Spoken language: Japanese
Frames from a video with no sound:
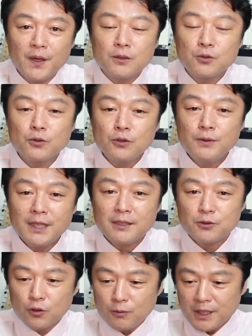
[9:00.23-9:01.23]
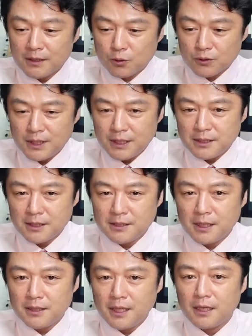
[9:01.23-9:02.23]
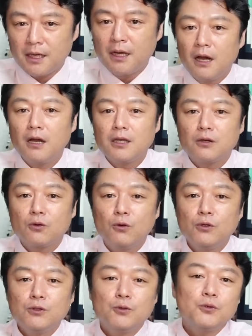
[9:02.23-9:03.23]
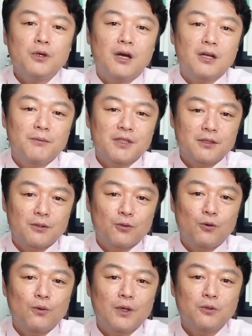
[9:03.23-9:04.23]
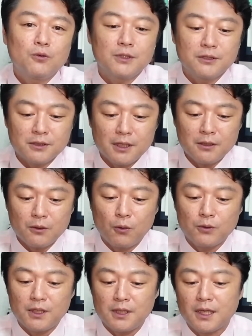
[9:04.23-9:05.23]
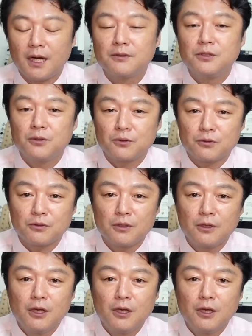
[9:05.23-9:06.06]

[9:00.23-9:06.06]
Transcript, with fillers: その上でそこまで特定した時点ではいこういうことがありますけどこれはどうですかって本人に確認を取る